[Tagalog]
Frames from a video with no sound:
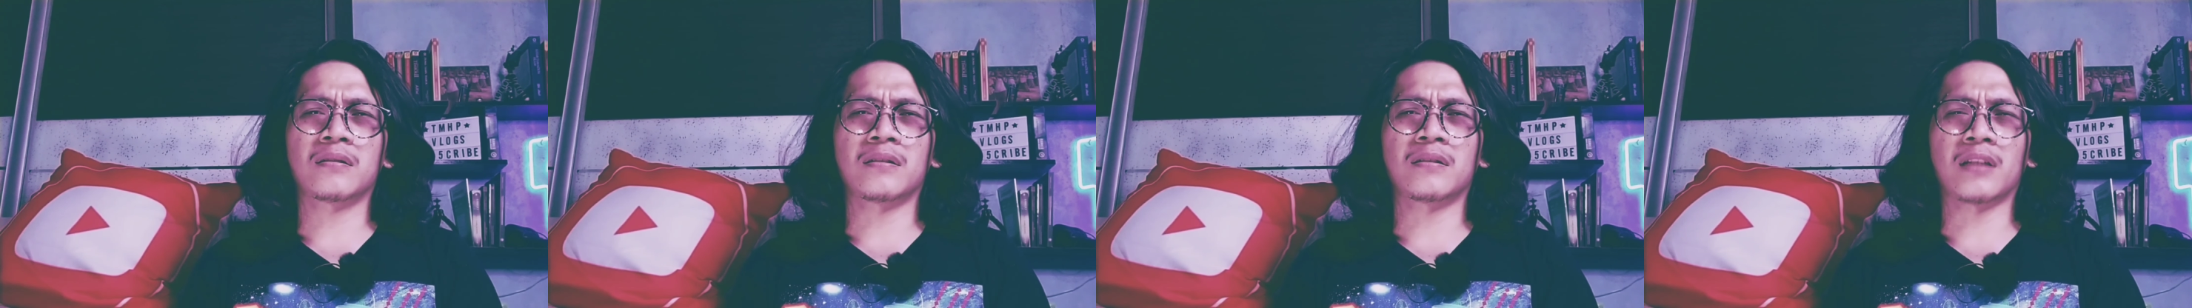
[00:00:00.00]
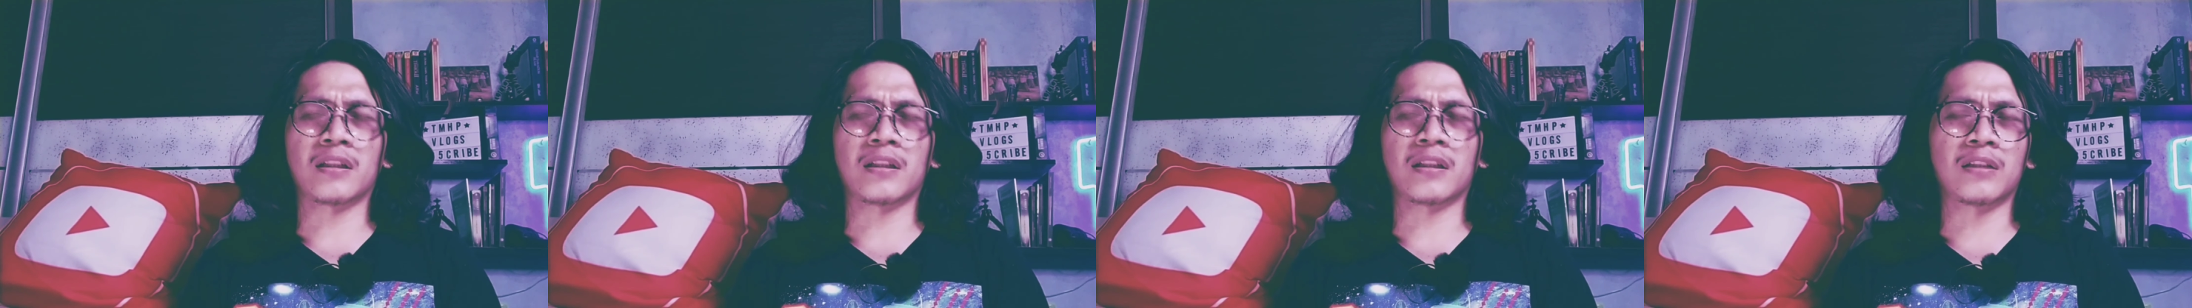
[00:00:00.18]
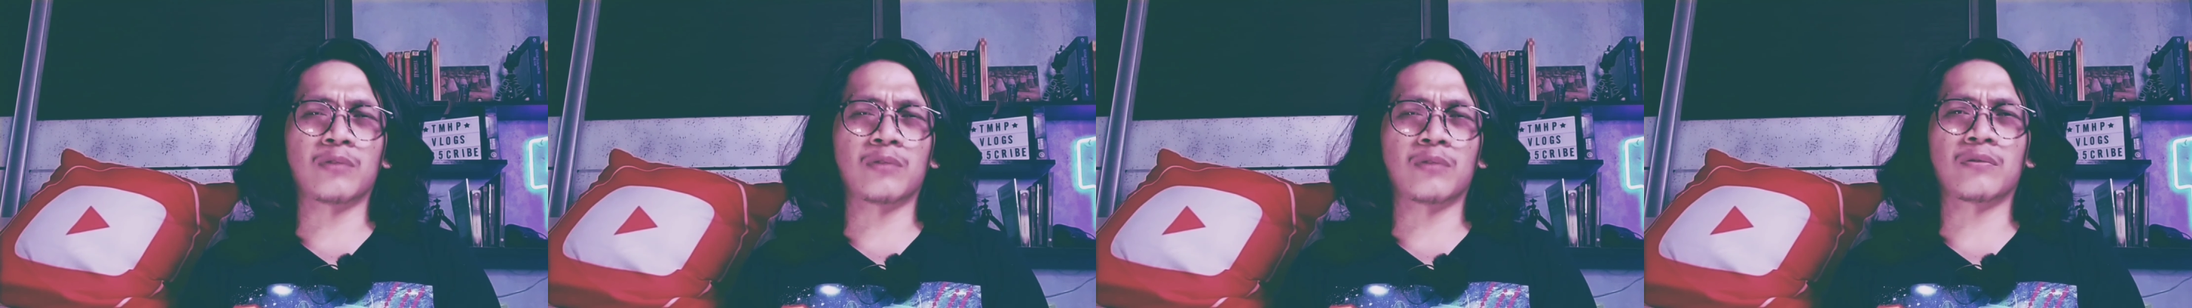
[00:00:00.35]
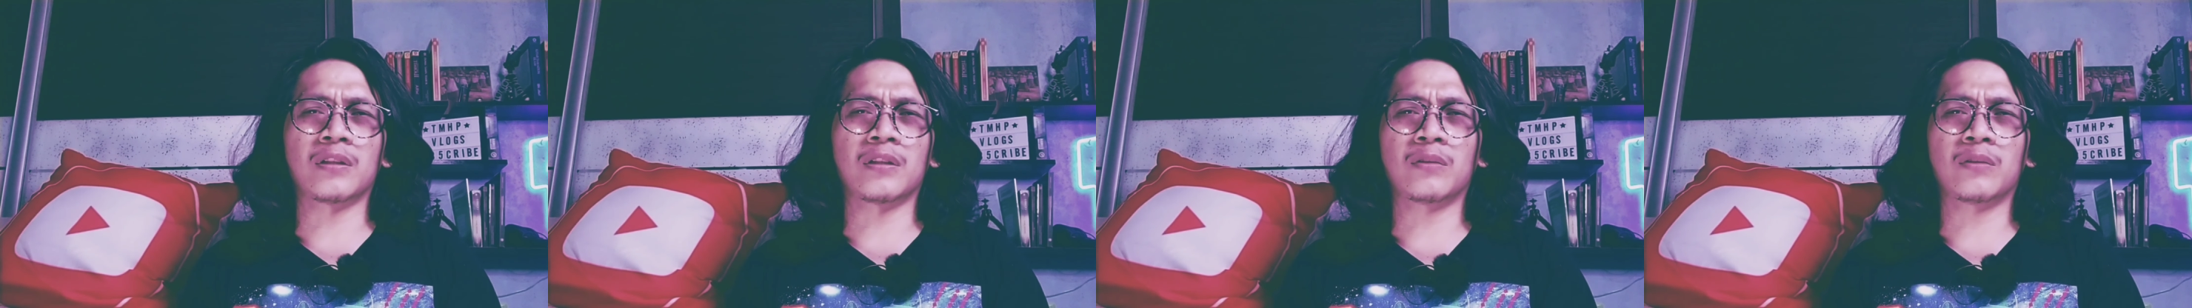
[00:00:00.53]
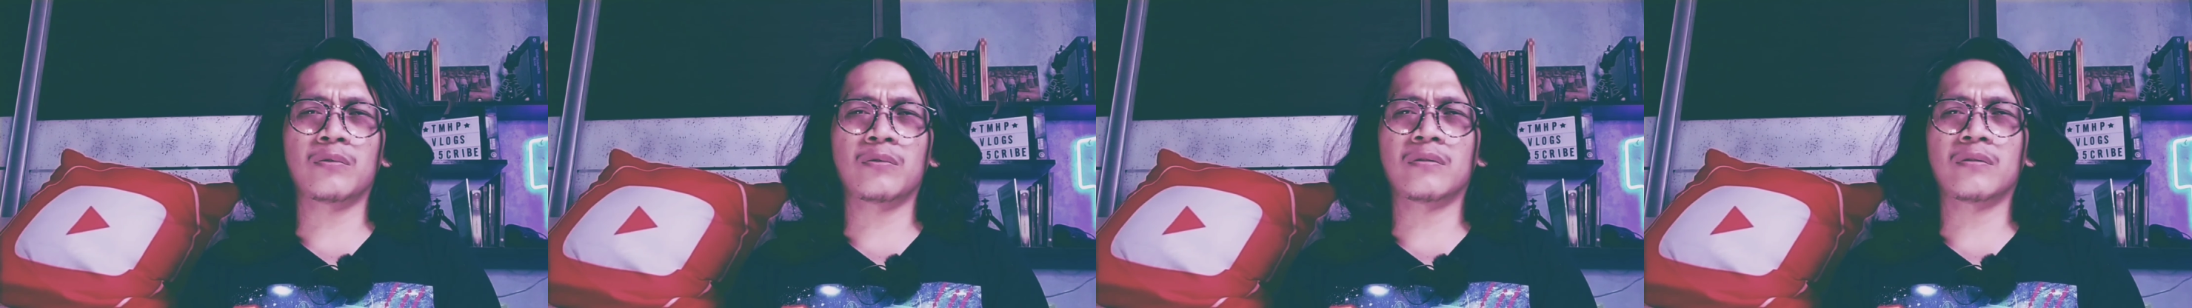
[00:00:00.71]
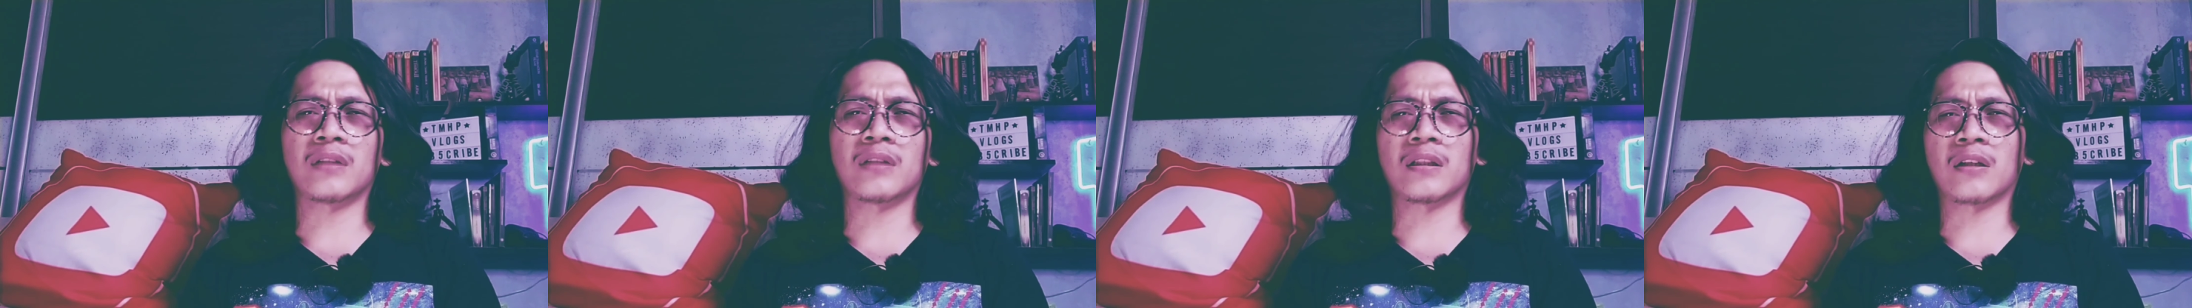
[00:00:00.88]

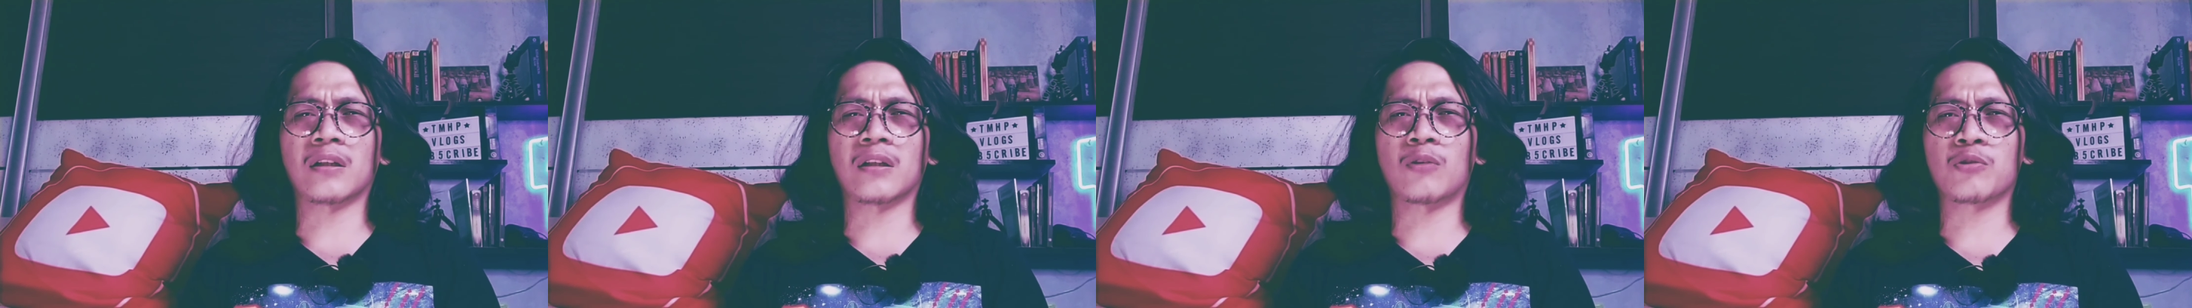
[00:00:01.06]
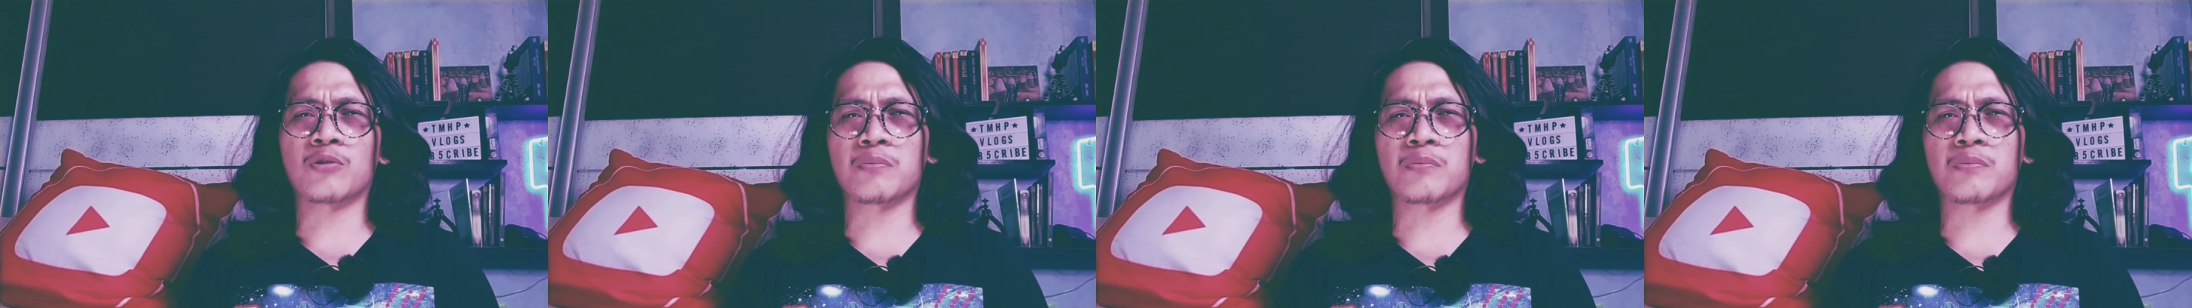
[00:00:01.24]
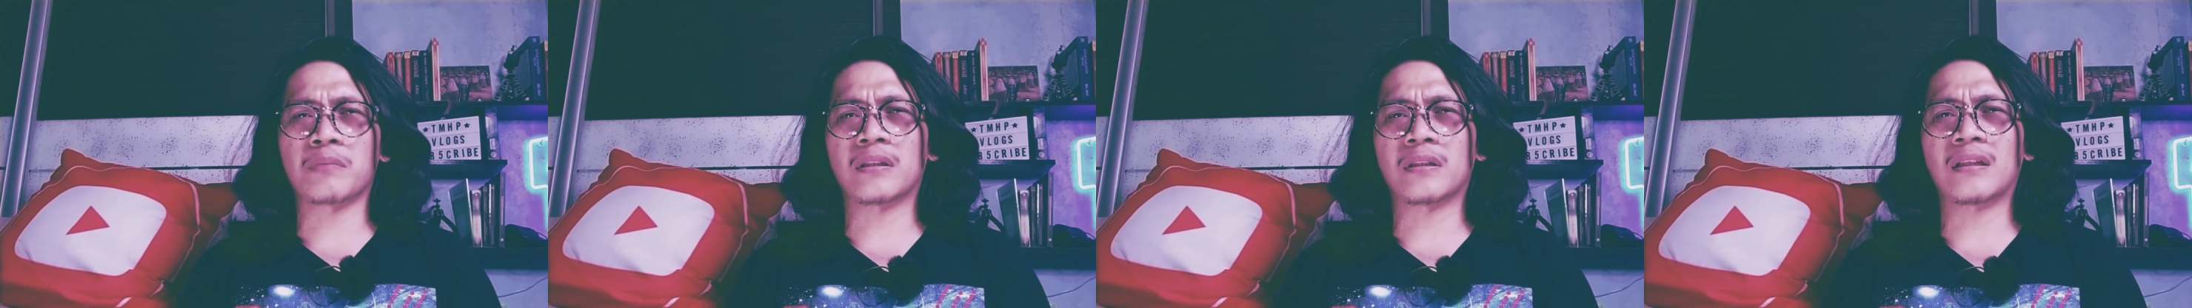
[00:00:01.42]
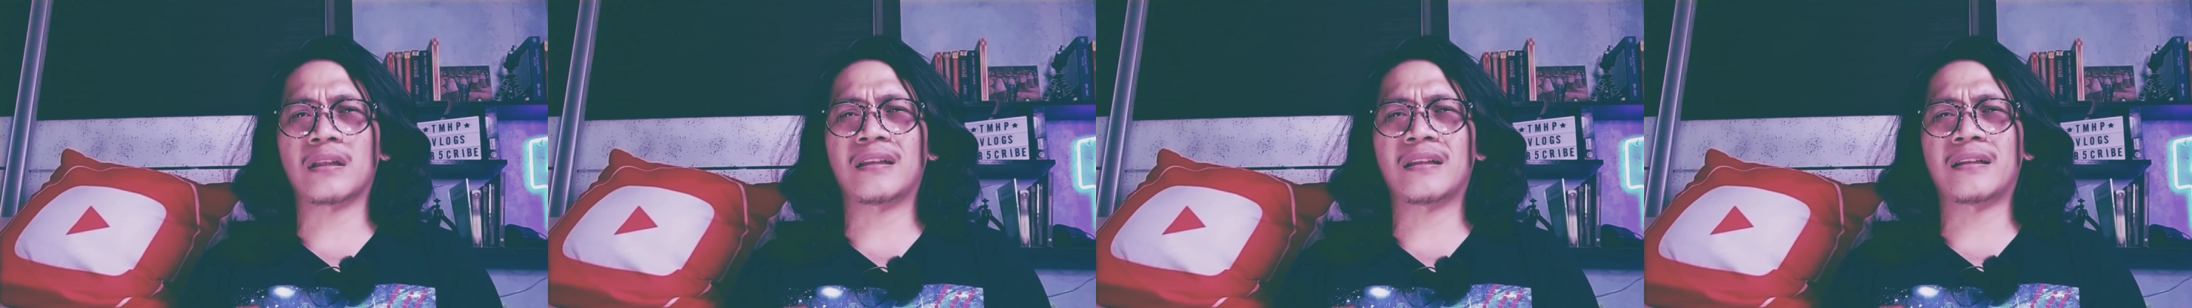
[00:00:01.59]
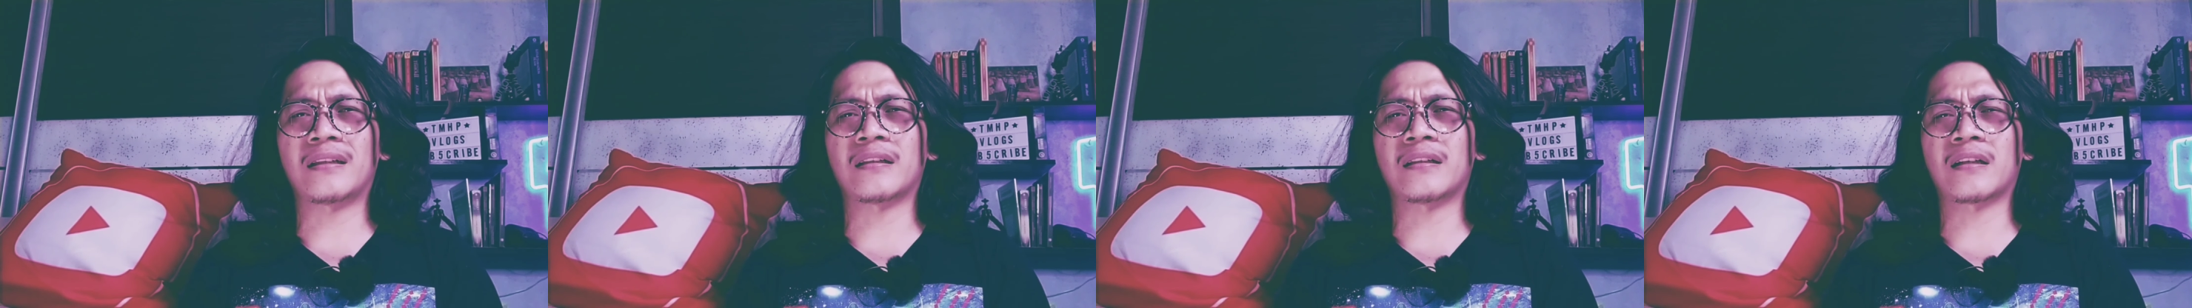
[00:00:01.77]
naginut-inut na yung kahospitalan